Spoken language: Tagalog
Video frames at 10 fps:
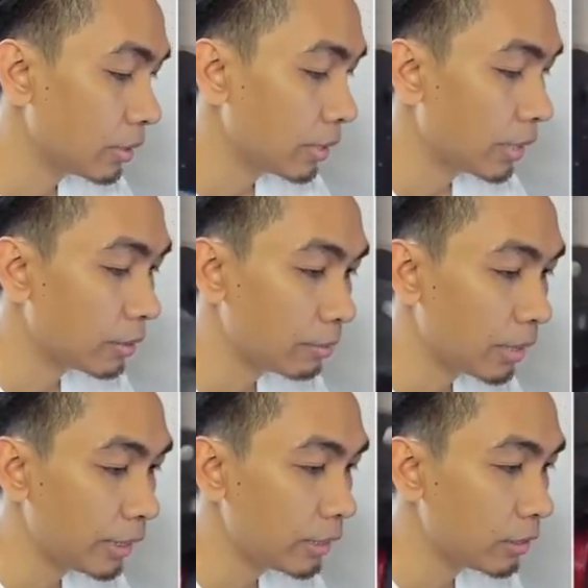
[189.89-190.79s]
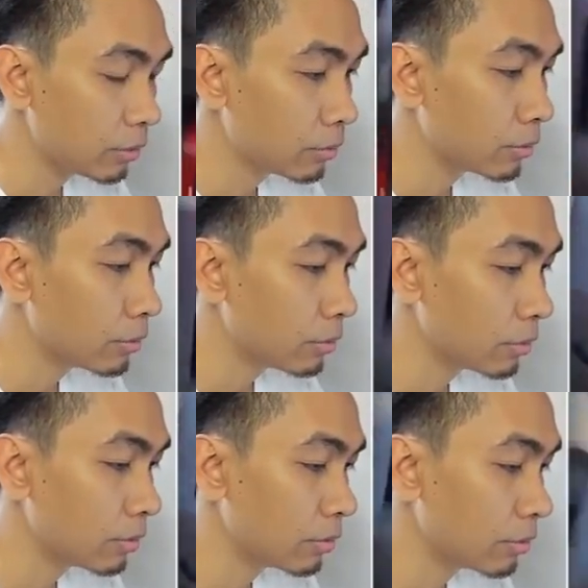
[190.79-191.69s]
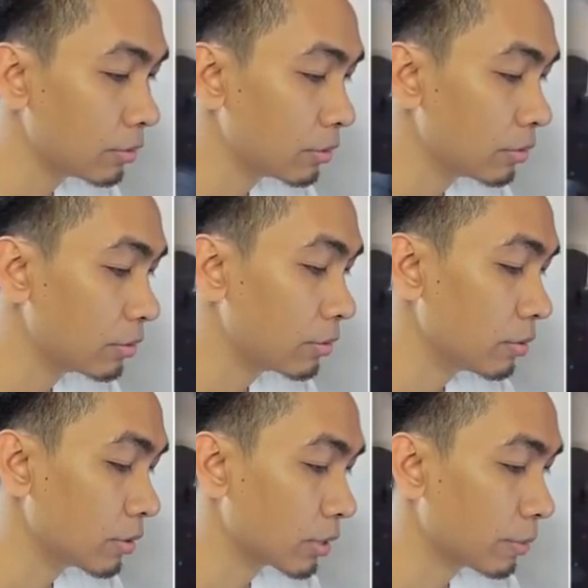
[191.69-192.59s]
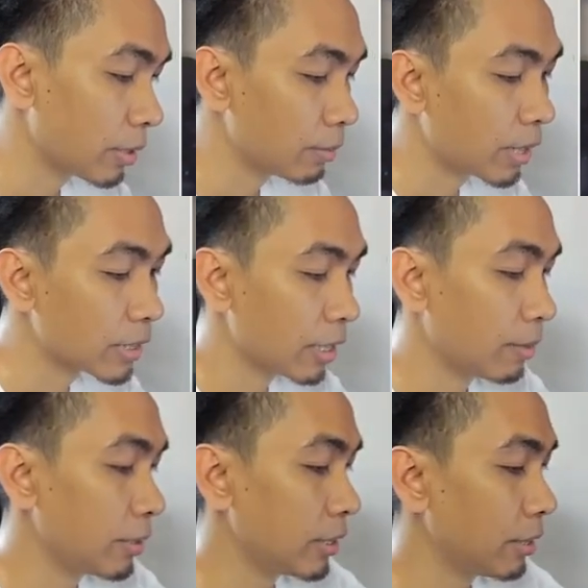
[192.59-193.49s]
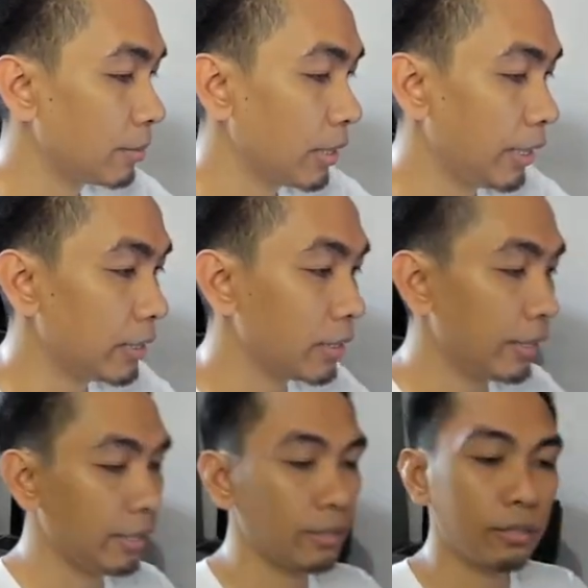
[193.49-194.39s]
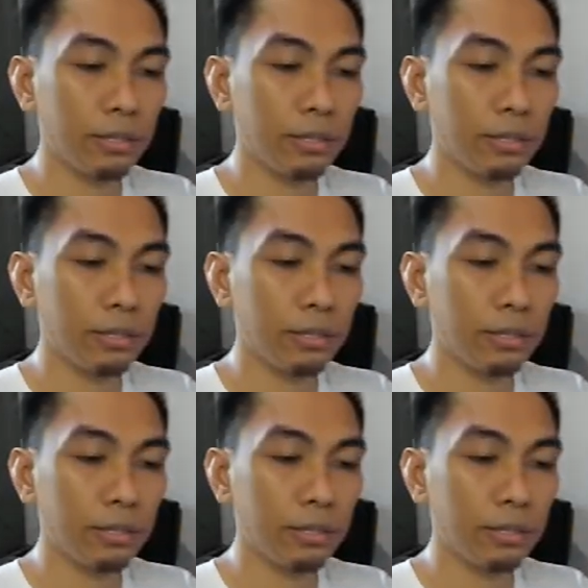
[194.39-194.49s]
At maliit yung kapag magkasama siya, maliit. Ayan.